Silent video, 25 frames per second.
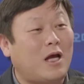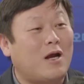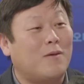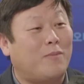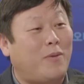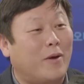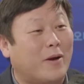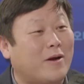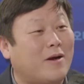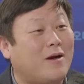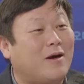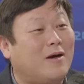
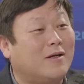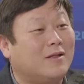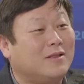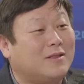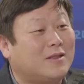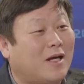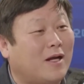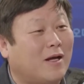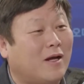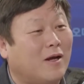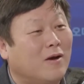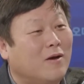버여라
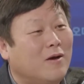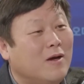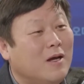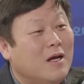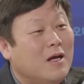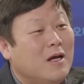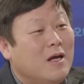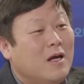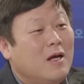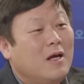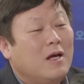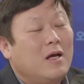그랬잖아요.
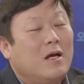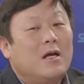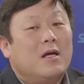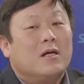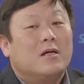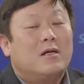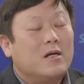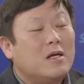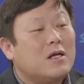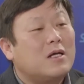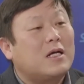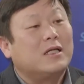네.
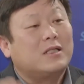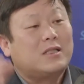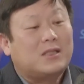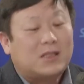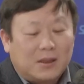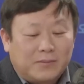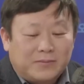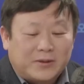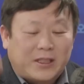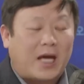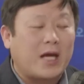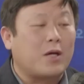그러니까
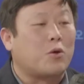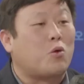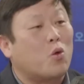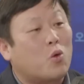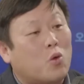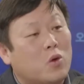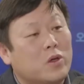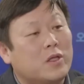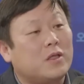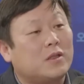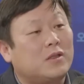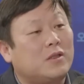지금 사회
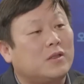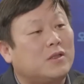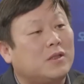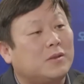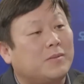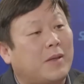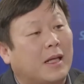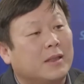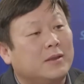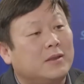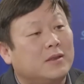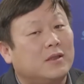곳곳에서 지금
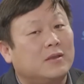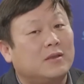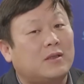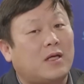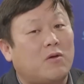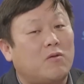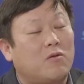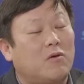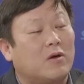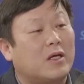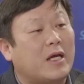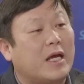안전
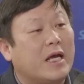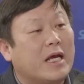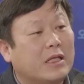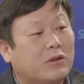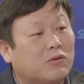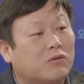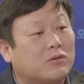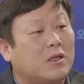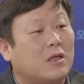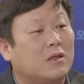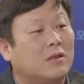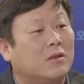사고가
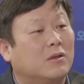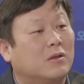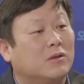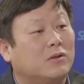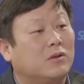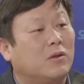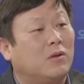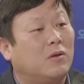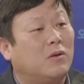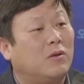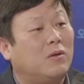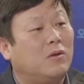계속되는
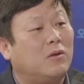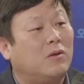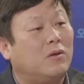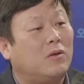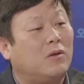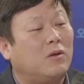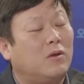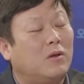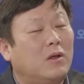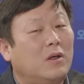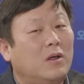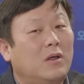거죠.
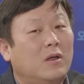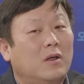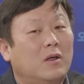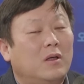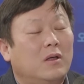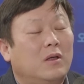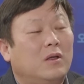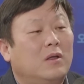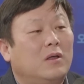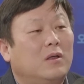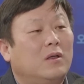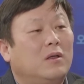
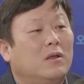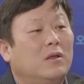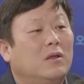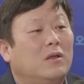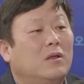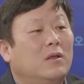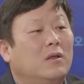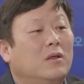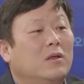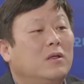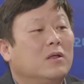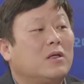자,
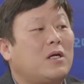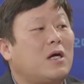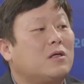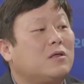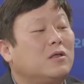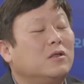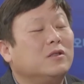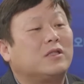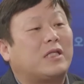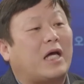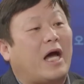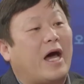예. 그러니까
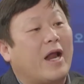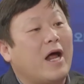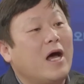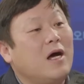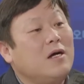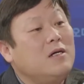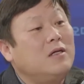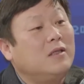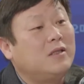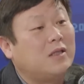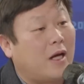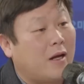그건 잘한
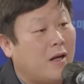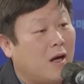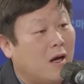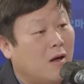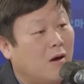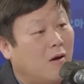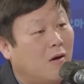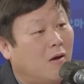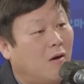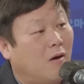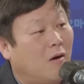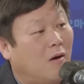
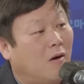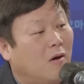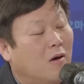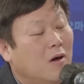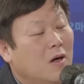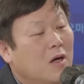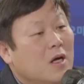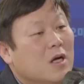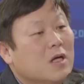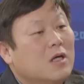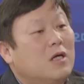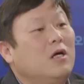거잖아요.
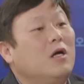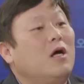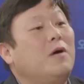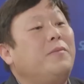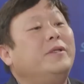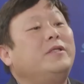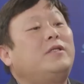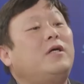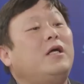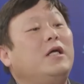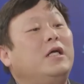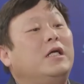네.
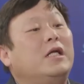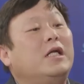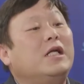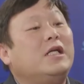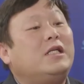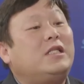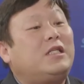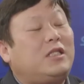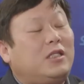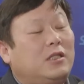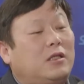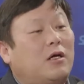그러면서
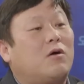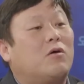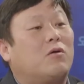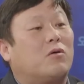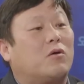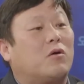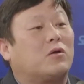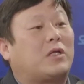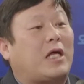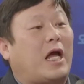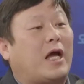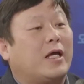
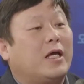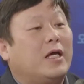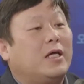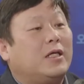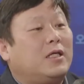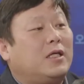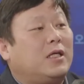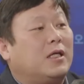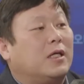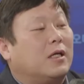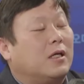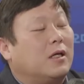일시적으로
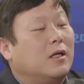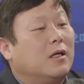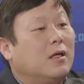당연히